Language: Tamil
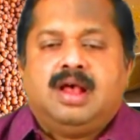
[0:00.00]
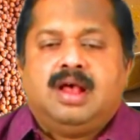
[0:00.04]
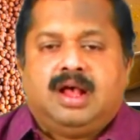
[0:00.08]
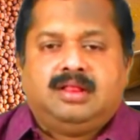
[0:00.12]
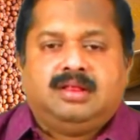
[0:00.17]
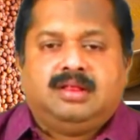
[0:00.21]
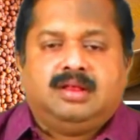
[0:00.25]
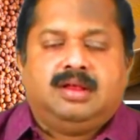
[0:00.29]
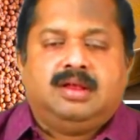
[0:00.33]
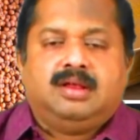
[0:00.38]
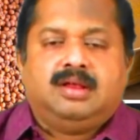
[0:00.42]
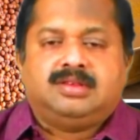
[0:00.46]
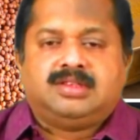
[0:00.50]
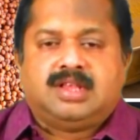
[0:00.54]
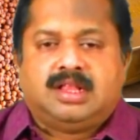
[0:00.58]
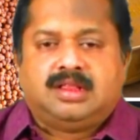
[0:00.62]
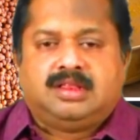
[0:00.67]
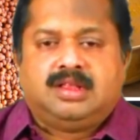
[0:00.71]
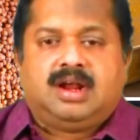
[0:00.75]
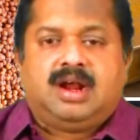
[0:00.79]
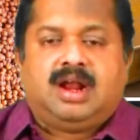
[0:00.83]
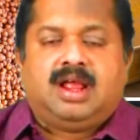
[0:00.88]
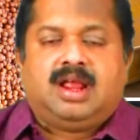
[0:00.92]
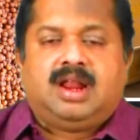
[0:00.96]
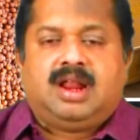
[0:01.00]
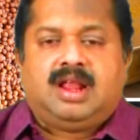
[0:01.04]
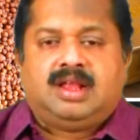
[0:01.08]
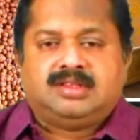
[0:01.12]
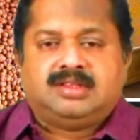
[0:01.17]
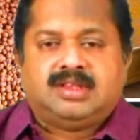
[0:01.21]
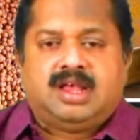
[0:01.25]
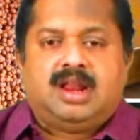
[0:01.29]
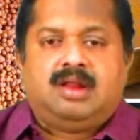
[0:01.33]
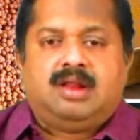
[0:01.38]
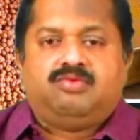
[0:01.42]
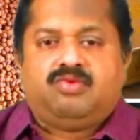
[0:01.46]
அது சத்துக்களை எல்லாம்
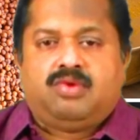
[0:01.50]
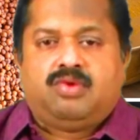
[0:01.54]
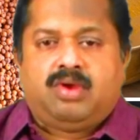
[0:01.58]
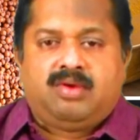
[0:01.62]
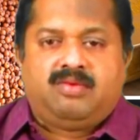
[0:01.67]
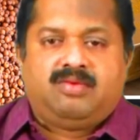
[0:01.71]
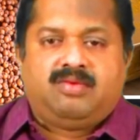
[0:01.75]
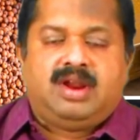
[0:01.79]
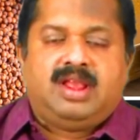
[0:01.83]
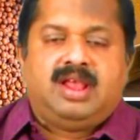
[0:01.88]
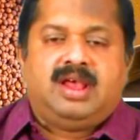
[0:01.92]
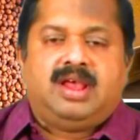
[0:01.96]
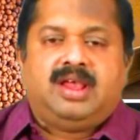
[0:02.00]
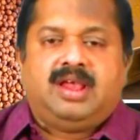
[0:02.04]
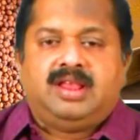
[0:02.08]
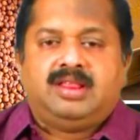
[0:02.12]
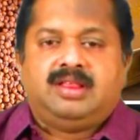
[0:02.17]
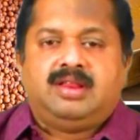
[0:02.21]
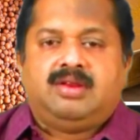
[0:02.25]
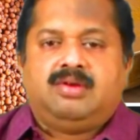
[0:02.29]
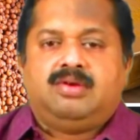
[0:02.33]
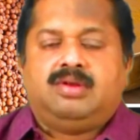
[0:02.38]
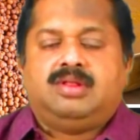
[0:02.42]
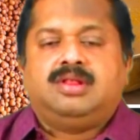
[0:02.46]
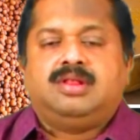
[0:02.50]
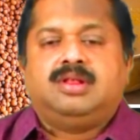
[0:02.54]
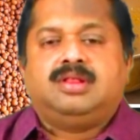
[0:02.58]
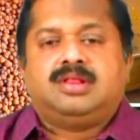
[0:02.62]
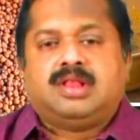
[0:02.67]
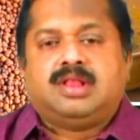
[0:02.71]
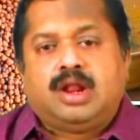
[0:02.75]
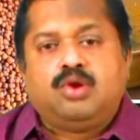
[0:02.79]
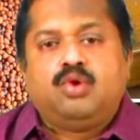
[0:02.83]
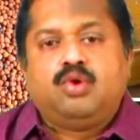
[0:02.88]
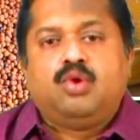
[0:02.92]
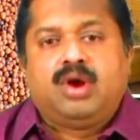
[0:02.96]
சைலம் ஃப்ளோயம் வழியாக ஏற்றிட்டு வந்து
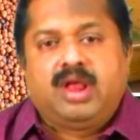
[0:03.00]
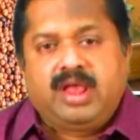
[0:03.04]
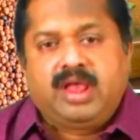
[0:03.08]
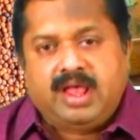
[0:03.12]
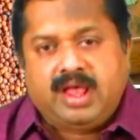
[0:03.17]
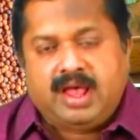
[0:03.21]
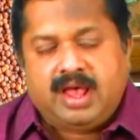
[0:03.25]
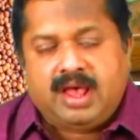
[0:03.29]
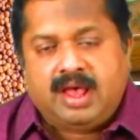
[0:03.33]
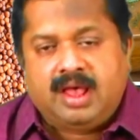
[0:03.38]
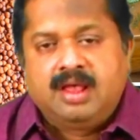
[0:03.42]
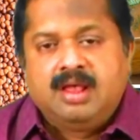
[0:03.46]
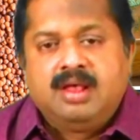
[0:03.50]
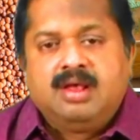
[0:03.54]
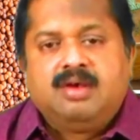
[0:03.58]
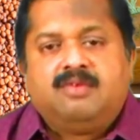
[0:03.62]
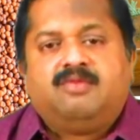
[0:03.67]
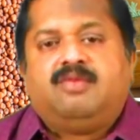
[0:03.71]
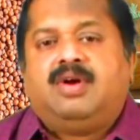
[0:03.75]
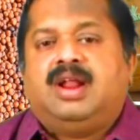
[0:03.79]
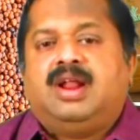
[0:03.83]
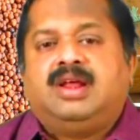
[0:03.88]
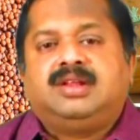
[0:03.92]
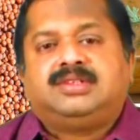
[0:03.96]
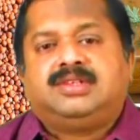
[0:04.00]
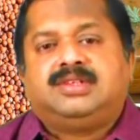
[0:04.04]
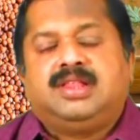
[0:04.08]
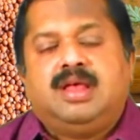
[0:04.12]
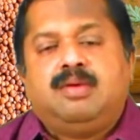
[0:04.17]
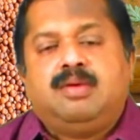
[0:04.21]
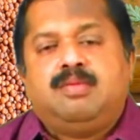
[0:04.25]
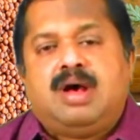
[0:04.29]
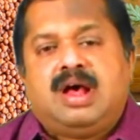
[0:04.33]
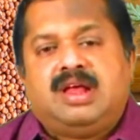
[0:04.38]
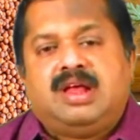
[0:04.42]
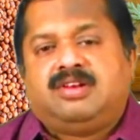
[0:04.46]
தன்னுடைய
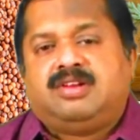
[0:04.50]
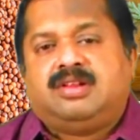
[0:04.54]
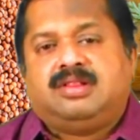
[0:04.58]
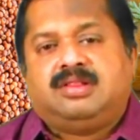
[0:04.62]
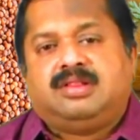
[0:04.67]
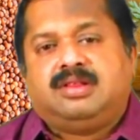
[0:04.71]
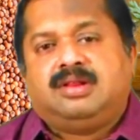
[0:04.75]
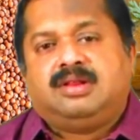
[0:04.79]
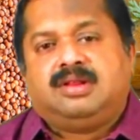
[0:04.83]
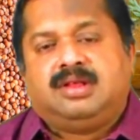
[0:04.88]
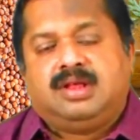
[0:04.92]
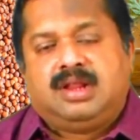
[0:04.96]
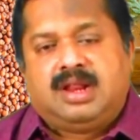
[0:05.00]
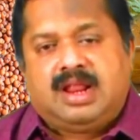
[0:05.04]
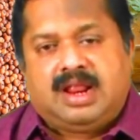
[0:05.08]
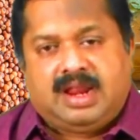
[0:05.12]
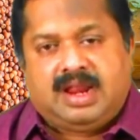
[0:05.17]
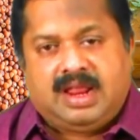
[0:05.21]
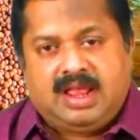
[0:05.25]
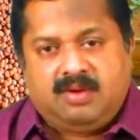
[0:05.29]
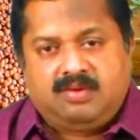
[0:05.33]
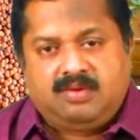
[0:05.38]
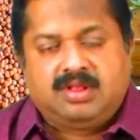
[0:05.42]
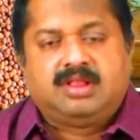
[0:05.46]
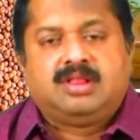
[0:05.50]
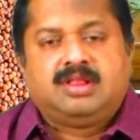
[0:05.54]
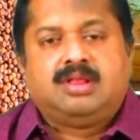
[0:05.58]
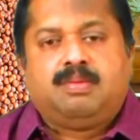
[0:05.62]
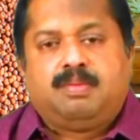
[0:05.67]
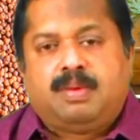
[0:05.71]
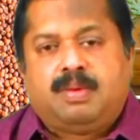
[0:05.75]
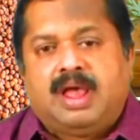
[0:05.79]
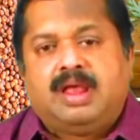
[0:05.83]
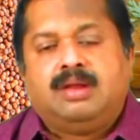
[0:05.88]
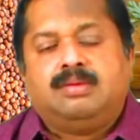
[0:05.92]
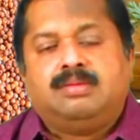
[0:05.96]
வளர்ச்சிதை மாற்றத்திற்கு நிறைய விதத்தை
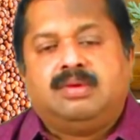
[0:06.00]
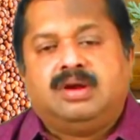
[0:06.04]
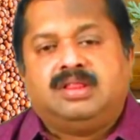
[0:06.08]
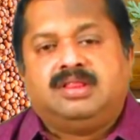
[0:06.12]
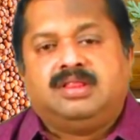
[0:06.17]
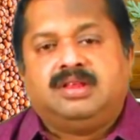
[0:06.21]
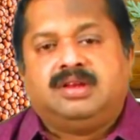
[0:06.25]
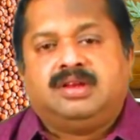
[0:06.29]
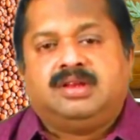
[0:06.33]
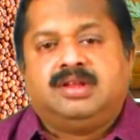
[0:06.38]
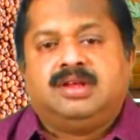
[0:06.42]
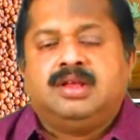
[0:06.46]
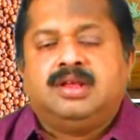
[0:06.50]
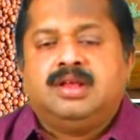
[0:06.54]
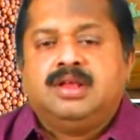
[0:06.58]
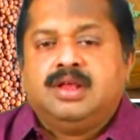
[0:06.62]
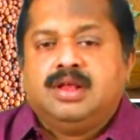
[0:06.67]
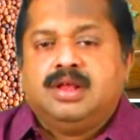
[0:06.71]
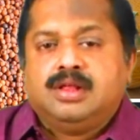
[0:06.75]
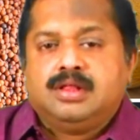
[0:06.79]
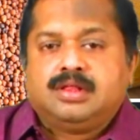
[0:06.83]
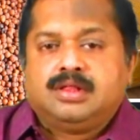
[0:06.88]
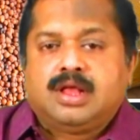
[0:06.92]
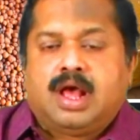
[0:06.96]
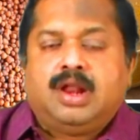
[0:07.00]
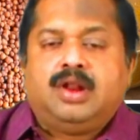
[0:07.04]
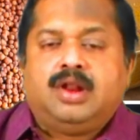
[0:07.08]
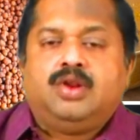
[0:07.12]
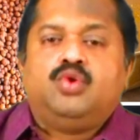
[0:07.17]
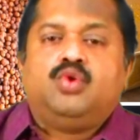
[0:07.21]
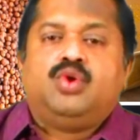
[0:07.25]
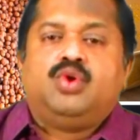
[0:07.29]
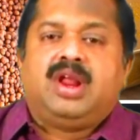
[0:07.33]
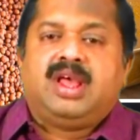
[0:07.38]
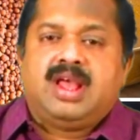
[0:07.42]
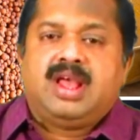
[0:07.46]
பயன்படுத்திட்டு
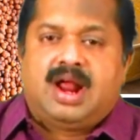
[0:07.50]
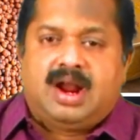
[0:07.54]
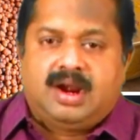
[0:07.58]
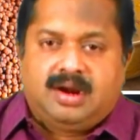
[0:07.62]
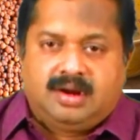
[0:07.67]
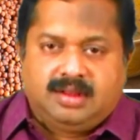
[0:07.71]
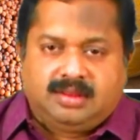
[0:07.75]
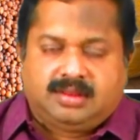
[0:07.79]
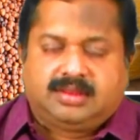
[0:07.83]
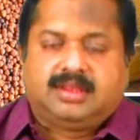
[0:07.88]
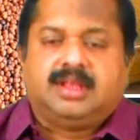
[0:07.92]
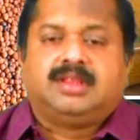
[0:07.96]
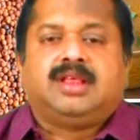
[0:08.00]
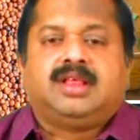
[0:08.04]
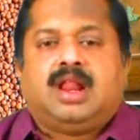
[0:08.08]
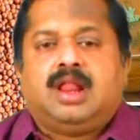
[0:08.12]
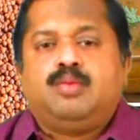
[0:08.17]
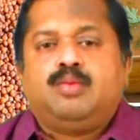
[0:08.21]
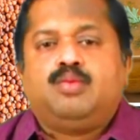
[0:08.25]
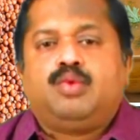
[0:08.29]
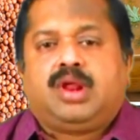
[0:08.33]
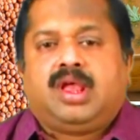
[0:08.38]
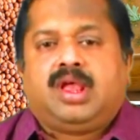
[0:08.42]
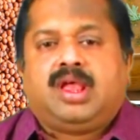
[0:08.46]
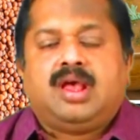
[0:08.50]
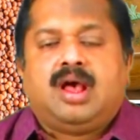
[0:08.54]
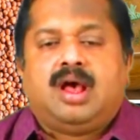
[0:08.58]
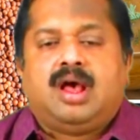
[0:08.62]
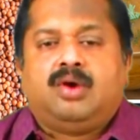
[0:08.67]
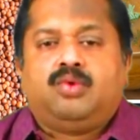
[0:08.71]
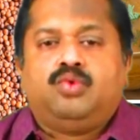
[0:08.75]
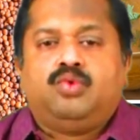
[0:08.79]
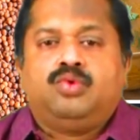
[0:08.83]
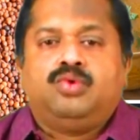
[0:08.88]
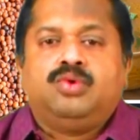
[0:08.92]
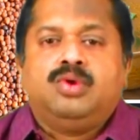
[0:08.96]
தன்னுடைய அடுத்த
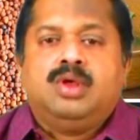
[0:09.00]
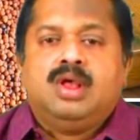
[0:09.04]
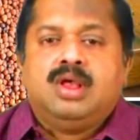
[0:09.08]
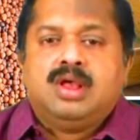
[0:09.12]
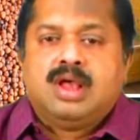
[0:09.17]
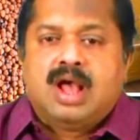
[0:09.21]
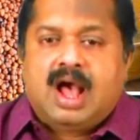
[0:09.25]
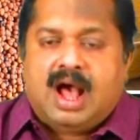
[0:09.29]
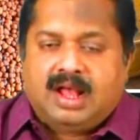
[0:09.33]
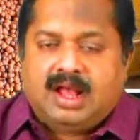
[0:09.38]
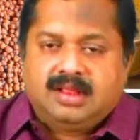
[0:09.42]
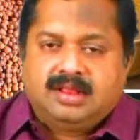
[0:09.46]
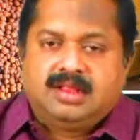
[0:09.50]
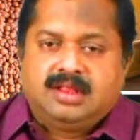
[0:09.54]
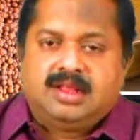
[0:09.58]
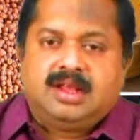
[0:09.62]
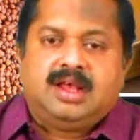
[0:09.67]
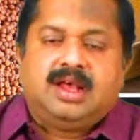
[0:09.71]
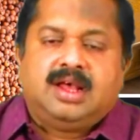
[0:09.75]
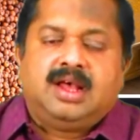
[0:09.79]
தலைமுறைக்காகவும் அந்த